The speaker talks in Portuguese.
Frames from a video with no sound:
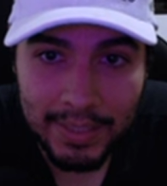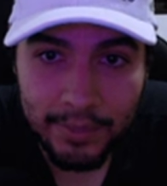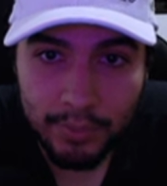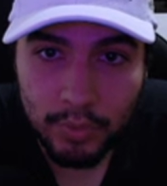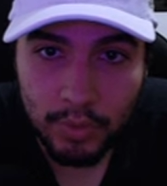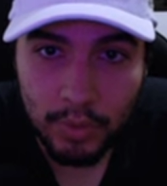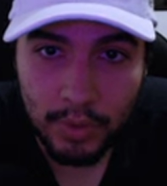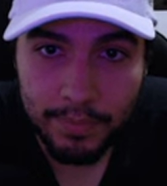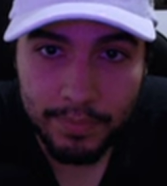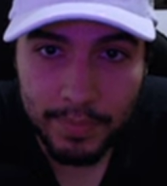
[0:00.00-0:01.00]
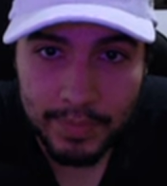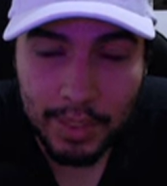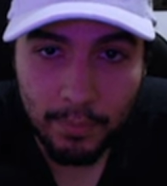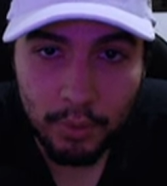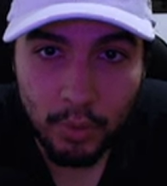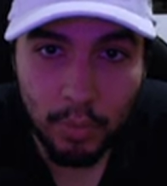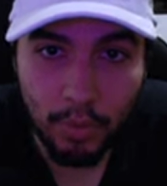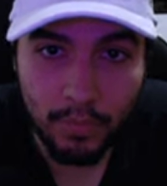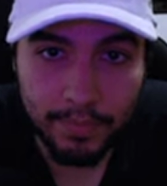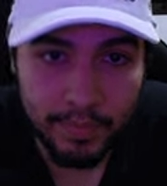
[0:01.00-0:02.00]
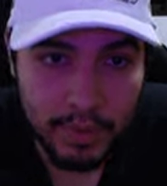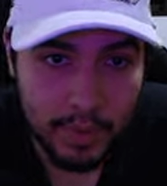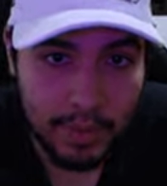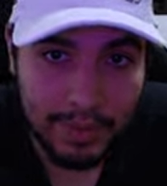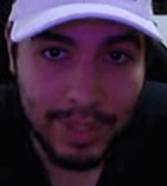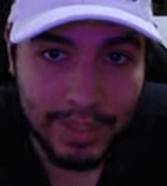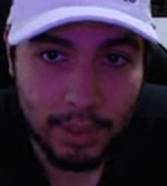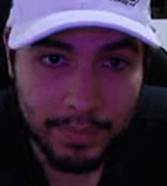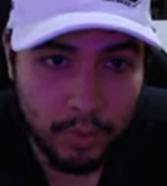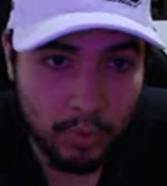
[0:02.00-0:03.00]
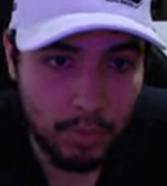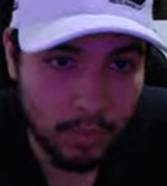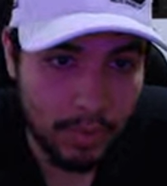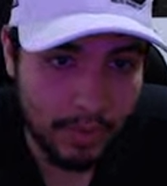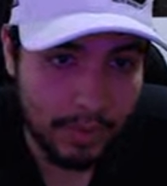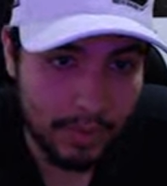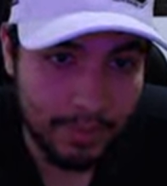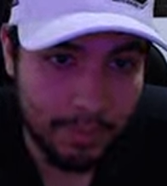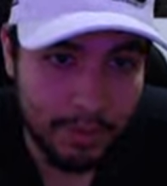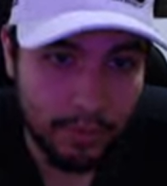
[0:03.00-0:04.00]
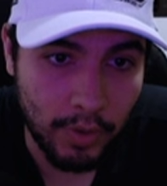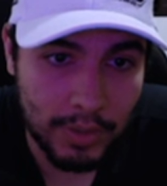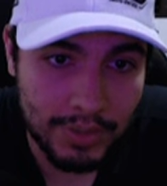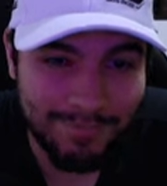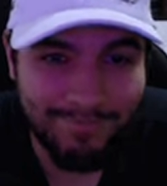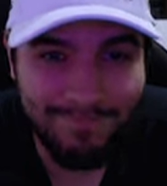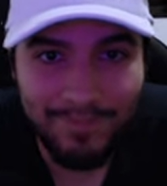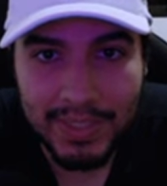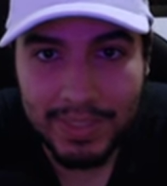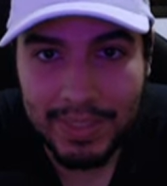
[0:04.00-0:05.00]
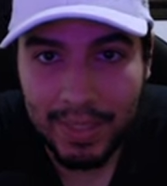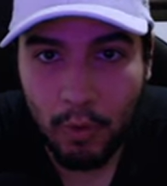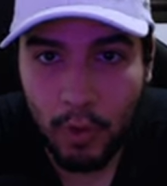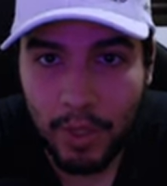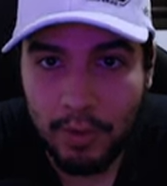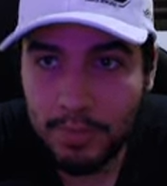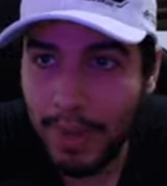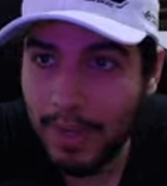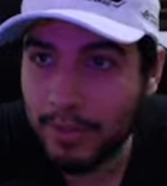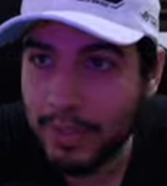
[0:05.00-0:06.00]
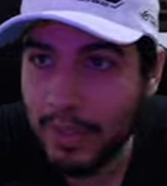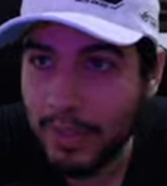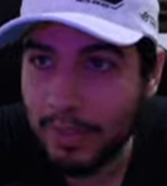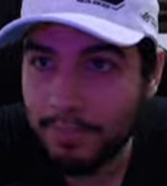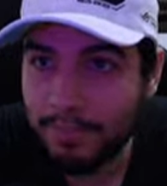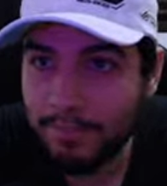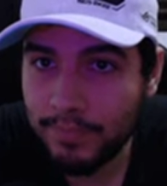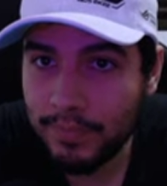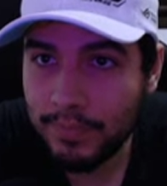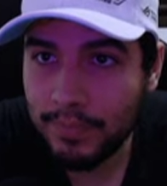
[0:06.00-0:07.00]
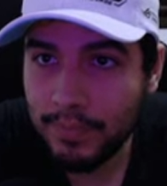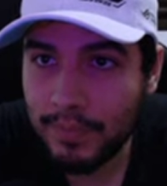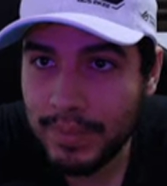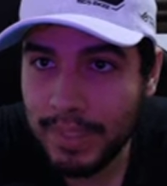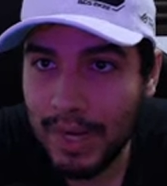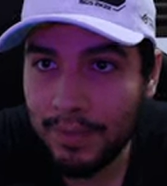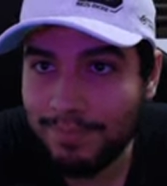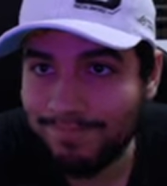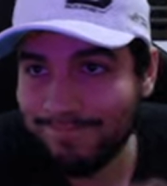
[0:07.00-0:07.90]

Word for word: aqui funciona, esse é muito bom. Dá dano pra todo mundo, é, é, bem forte. Hum, esse item é cole nos magos, hein, cara. Será?